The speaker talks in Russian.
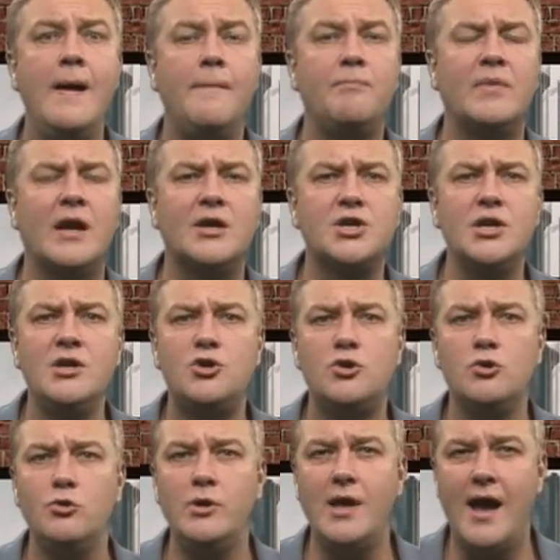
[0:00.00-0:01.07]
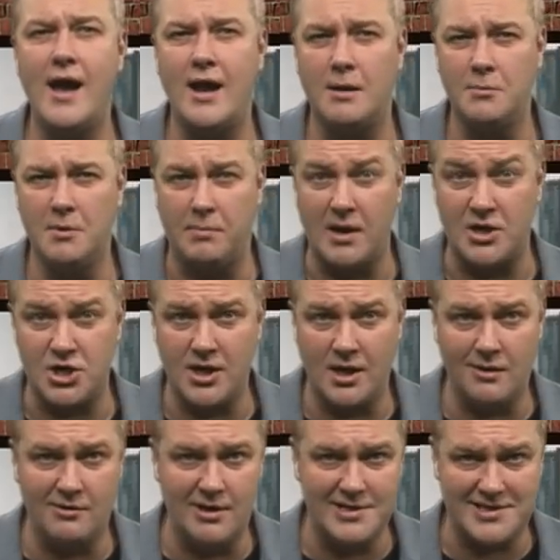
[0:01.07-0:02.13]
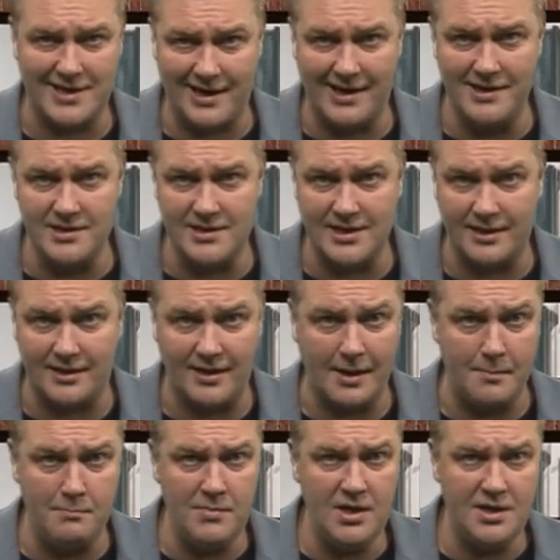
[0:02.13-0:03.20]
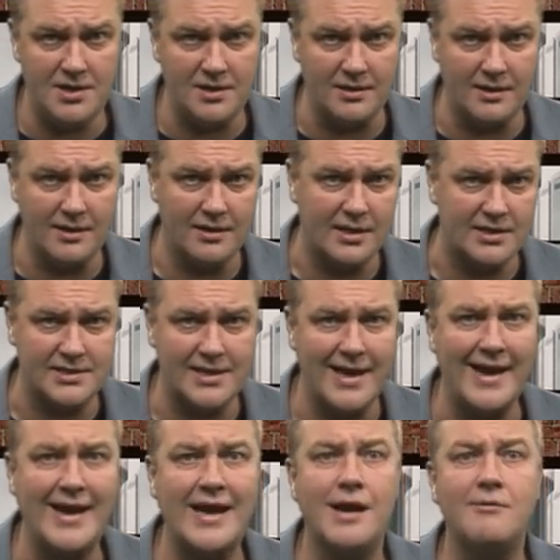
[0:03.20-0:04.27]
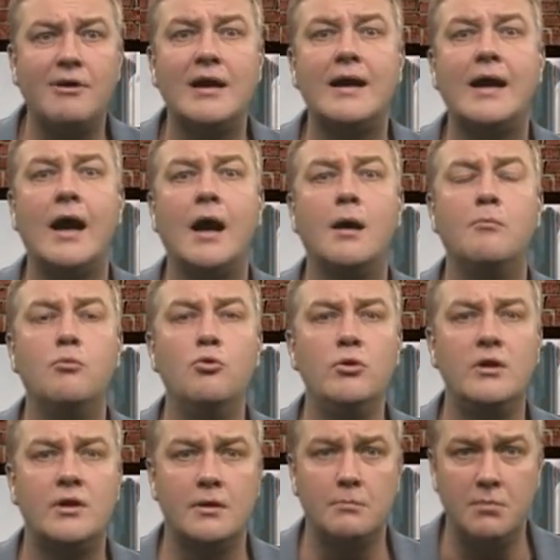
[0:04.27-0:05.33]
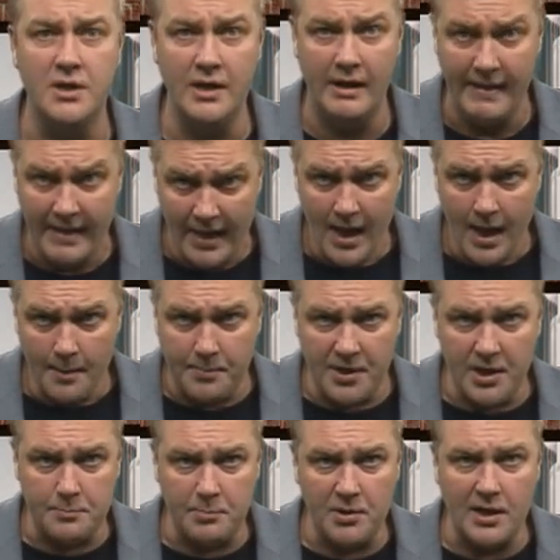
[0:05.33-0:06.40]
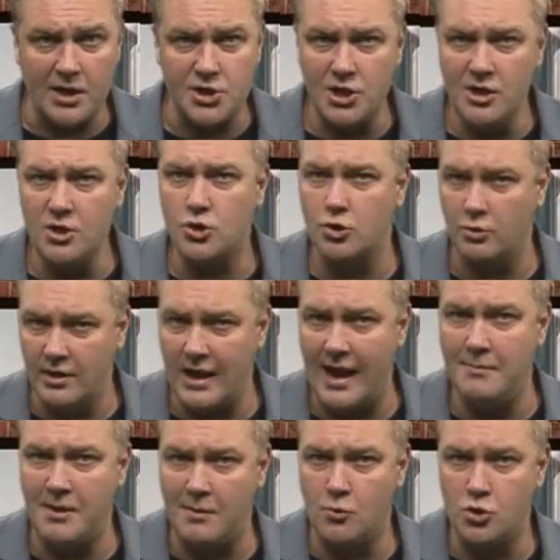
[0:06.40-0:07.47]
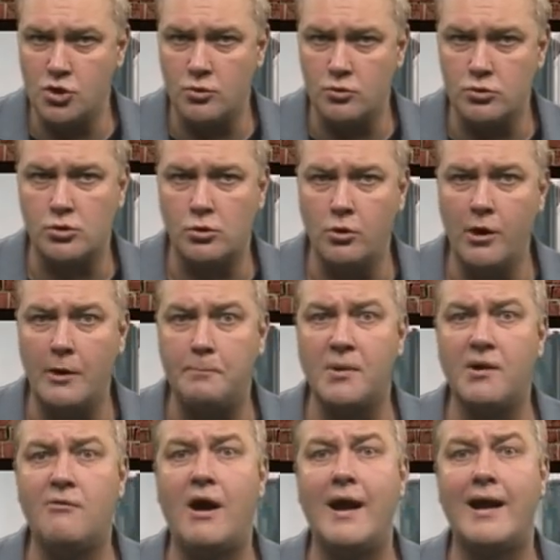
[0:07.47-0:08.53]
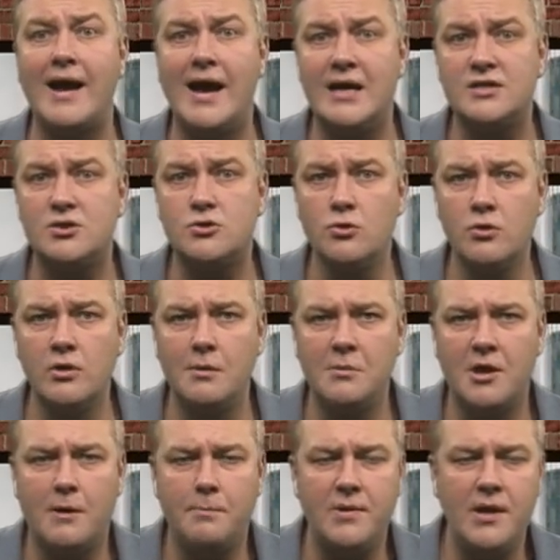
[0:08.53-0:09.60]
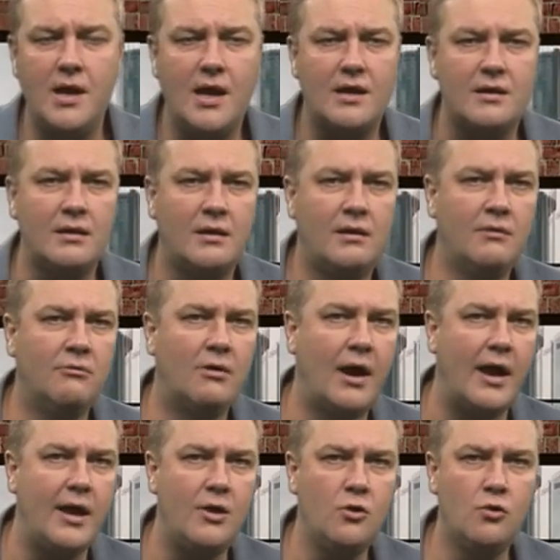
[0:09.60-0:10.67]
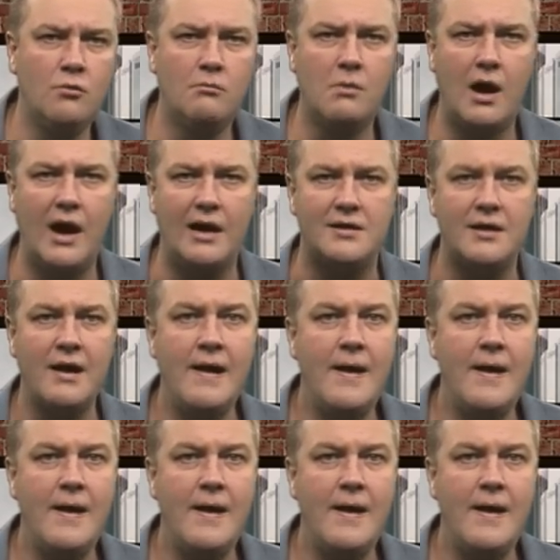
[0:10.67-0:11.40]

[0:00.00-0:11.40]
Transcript: на женщину якобы пожаловались организаторы митинга на Сахарова, как будто бы предположили, что дама может устроить провокацию на мероприятии. Твою мать!